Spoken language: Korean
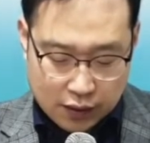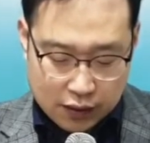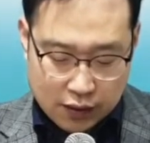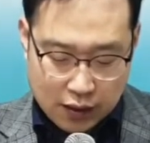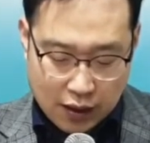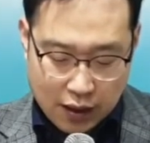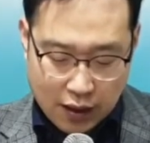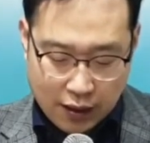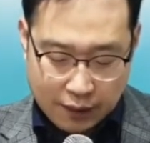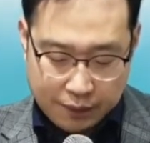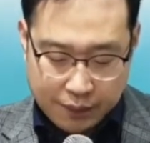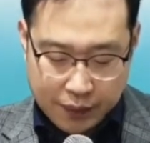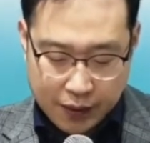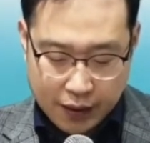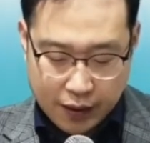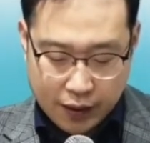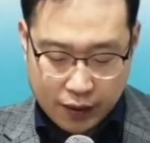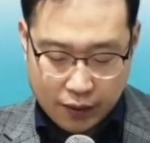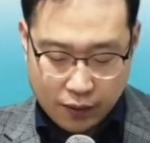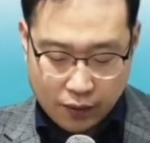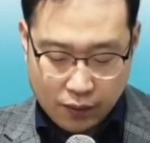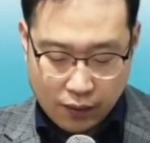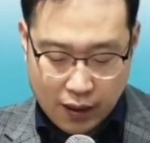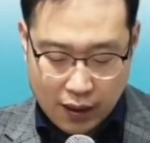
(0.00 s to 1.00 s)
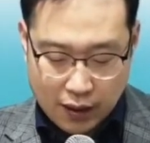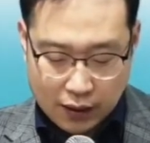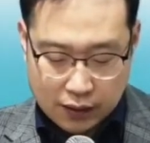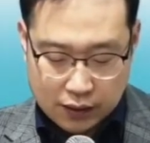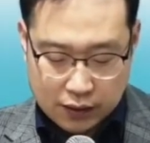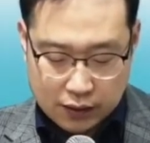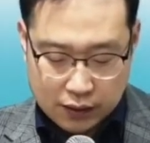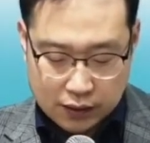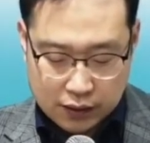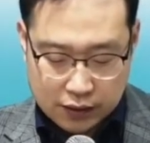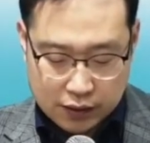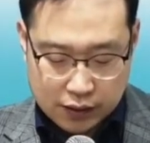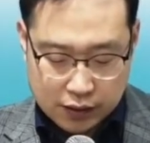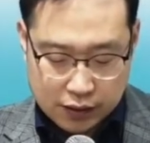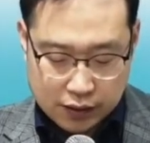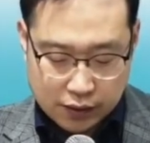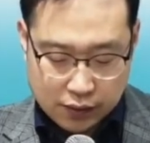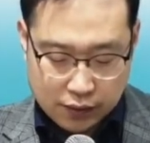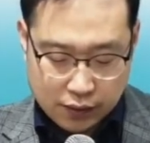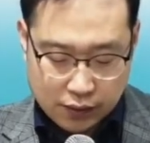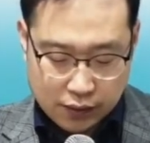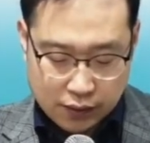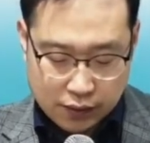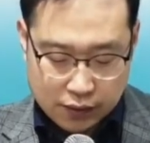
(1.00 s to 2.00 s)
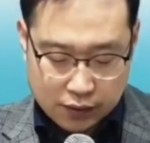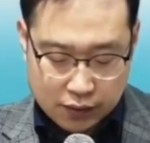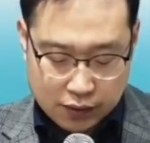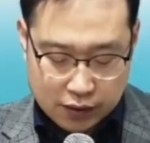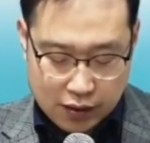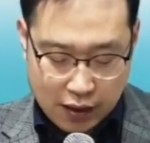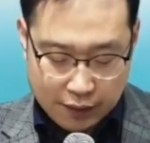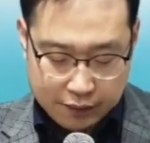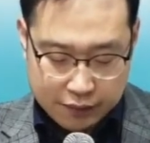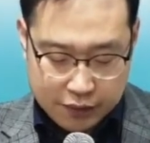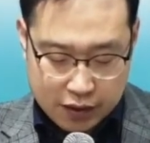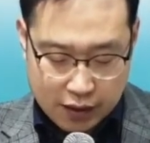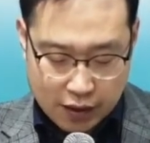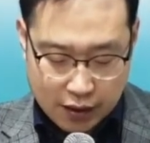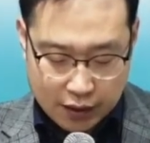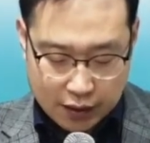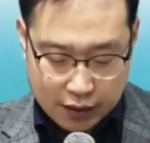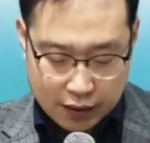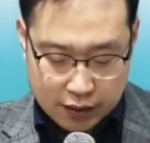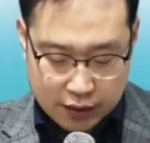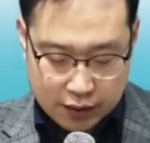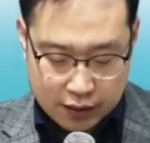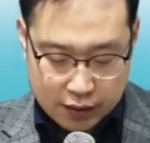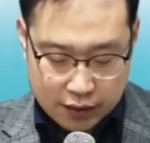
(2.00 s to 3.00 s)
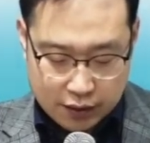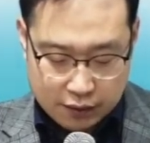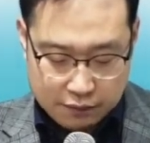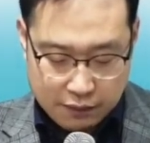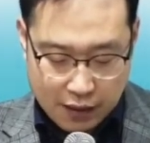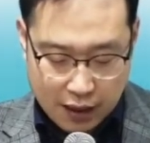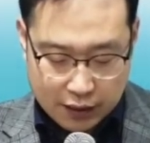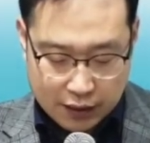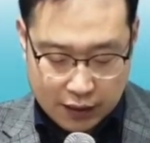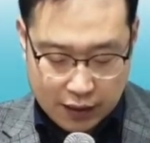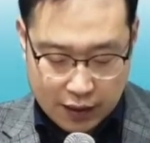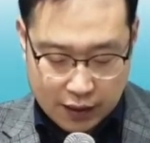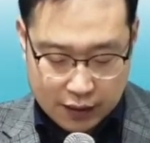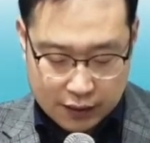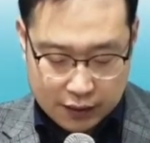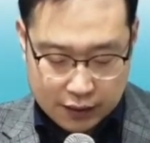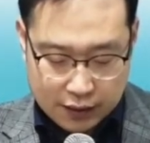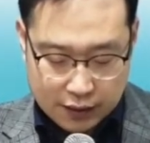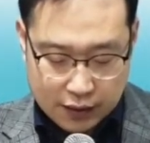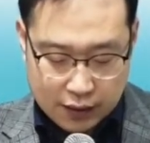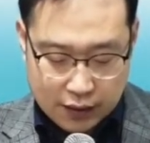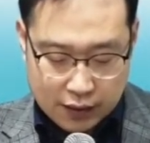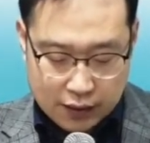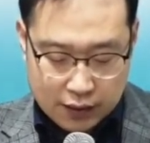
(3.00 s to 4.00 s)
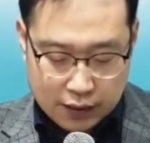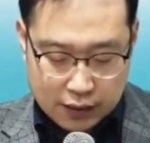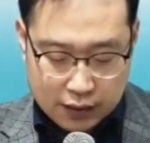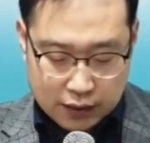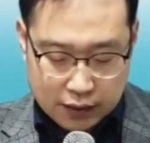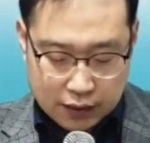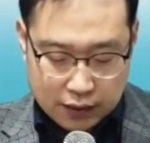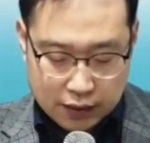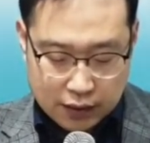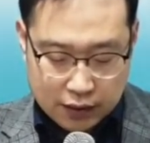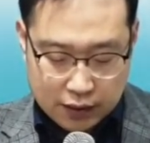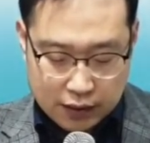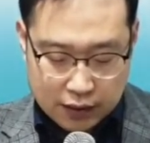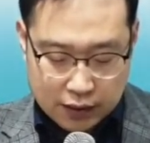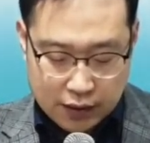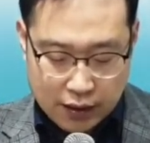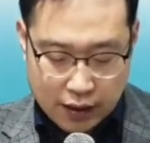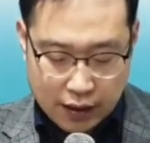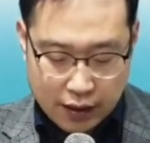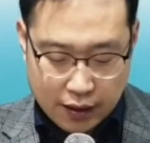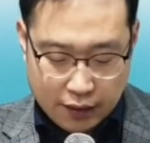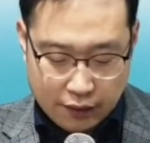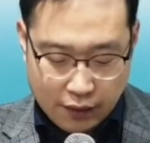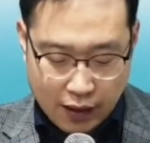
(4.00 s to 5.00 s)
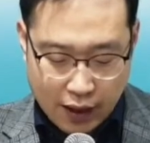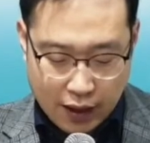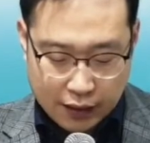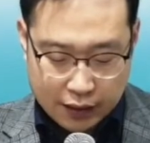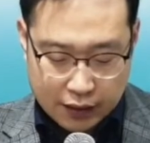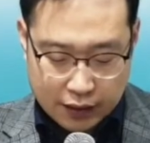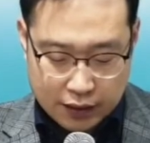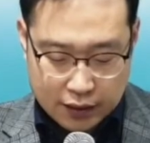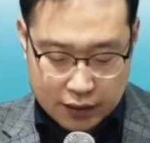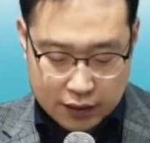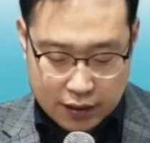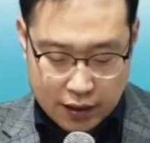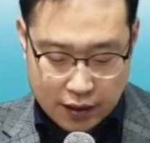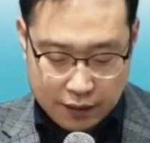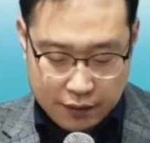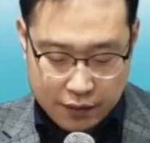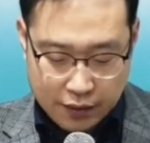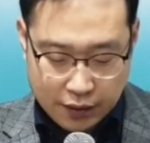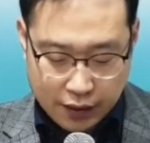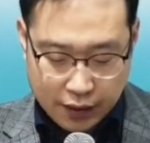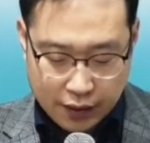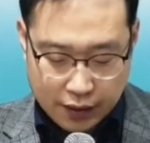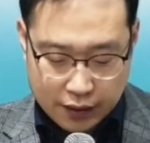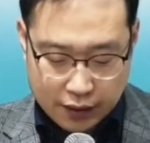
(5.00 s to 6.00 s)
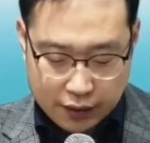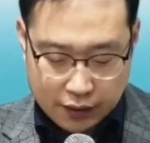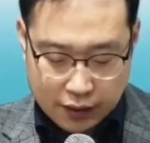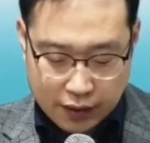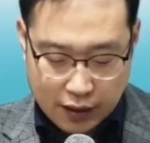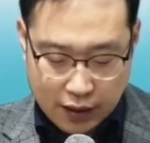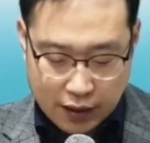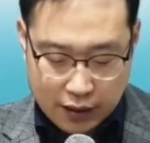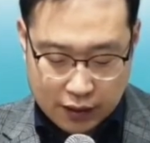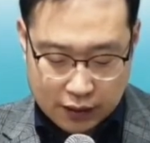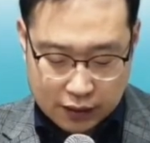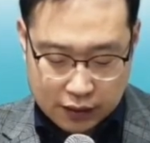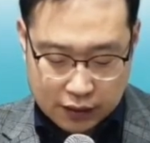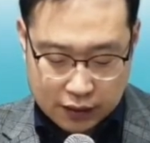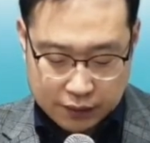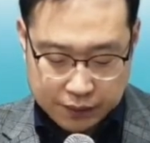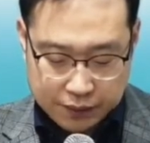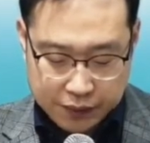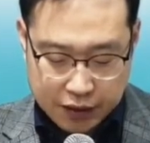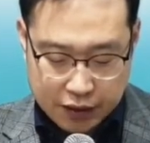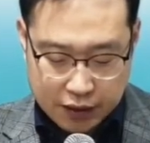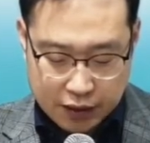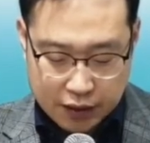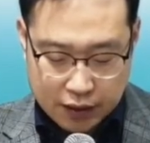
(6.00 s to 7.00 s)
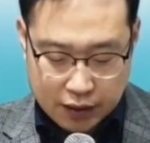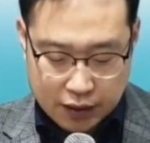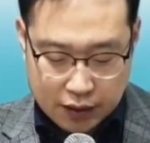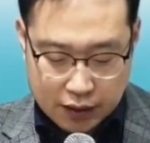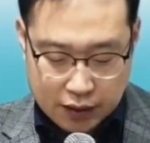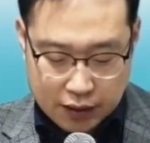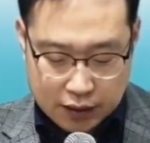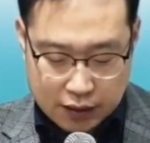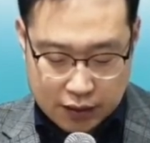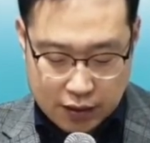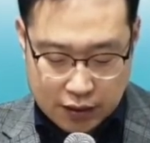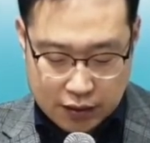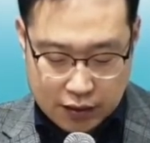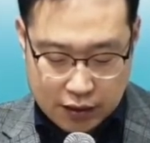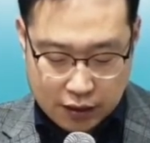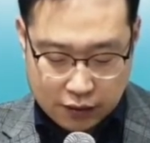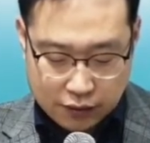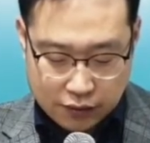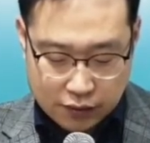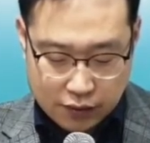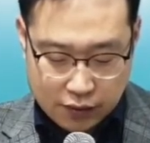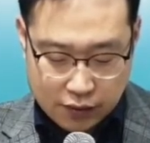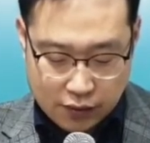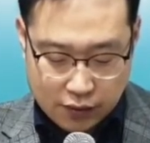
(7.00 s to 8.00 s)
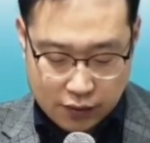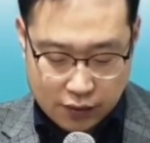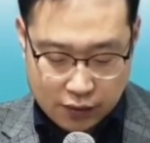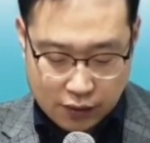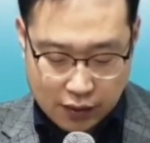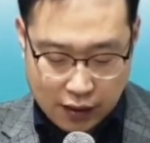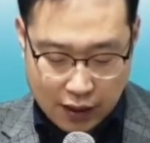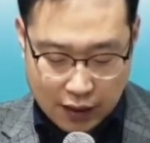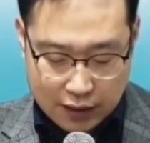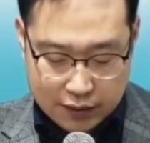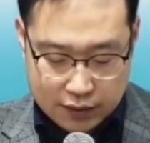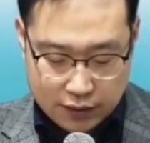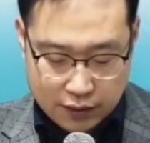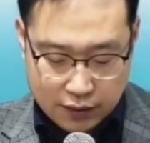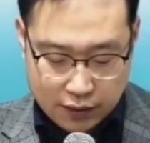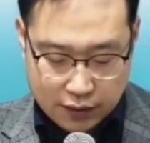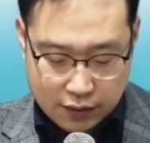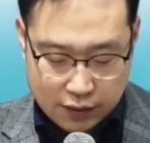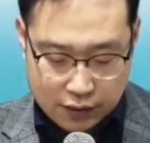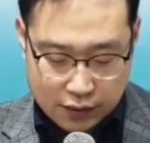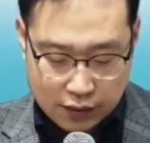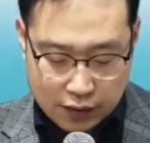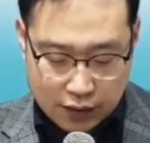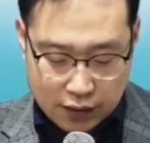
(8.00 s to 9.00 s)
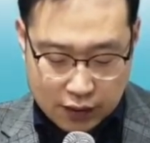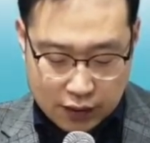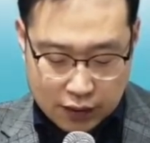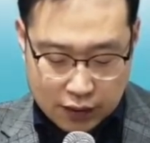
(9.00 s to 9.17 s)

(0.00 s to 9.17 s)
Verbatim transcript: 그 앞에 오락을 그치고 잠자기를 마다하니 이튿날에 왕이 새벽에 일어나 급히 사자굴로 가서